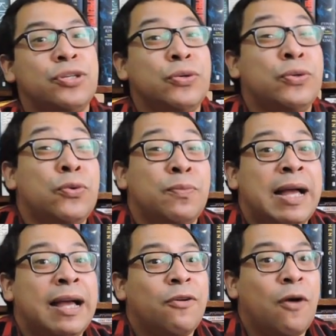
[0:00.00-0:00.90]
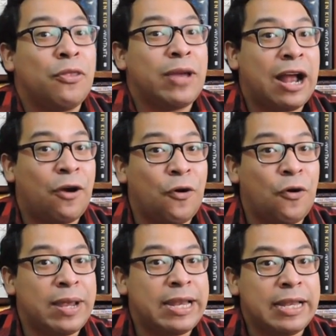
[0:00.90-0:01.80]
Yuma, cuando era
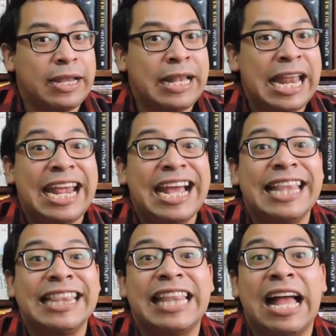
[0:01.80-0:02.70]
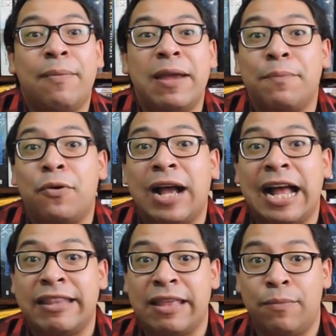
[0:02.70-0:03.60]
joven, le encantaba
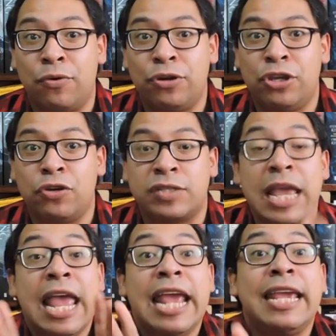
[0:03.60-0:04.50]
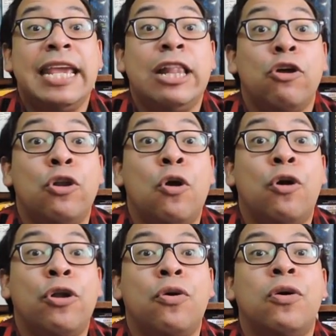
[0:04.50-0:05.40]
invocar demonios y lo
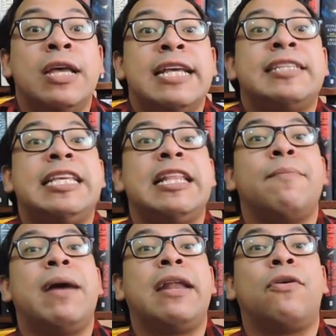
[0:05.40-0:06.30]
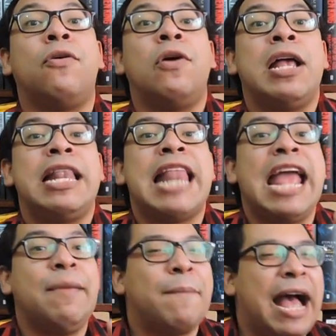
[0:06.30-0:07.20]
logró. Sin embargo,
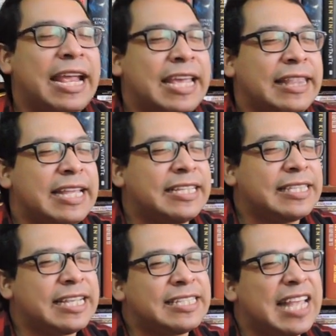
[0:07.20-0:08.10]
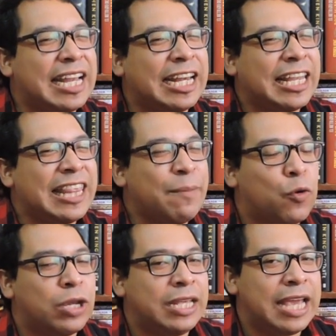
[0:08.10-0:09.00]
la imagen de este ser
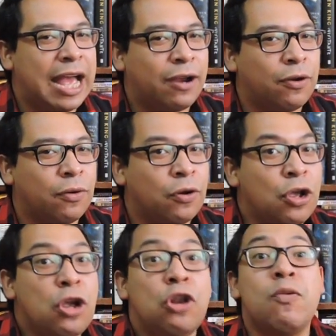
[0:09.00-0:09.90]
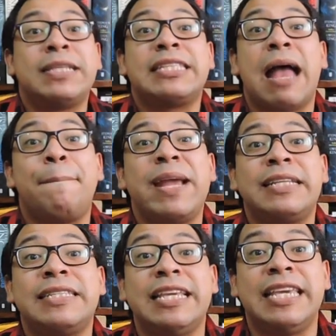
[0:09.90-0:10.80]
demoníaco lo está
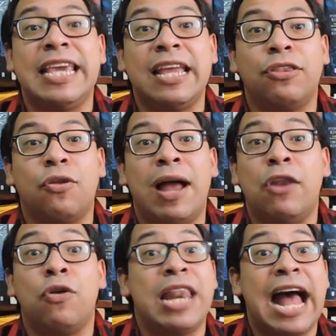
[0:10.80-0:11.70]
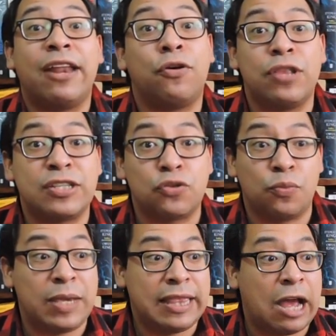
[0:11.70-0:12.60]
persiguiendo a lo largo de
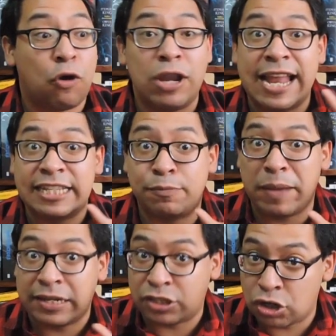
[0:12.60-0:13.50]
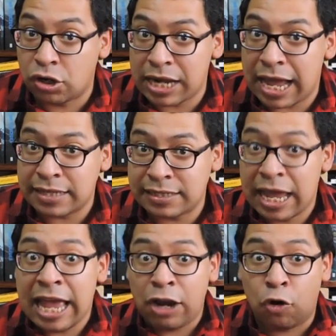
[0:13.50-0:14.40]
su vida con las personas,
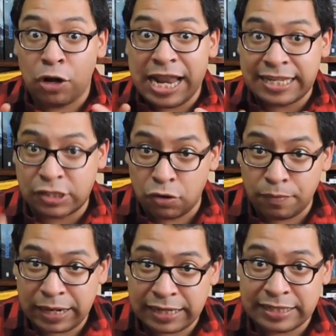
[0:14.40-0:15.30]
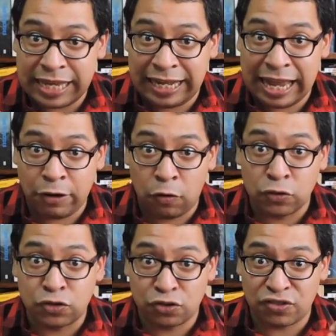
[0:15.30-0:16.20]
con las sombras y claro,
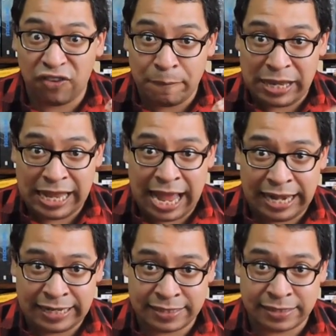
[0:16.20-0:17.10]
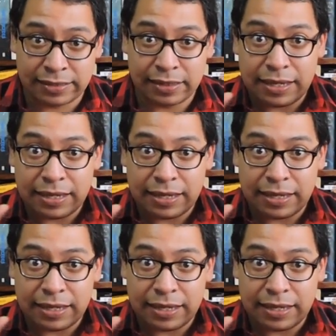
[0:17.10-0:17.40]
con sus familiares.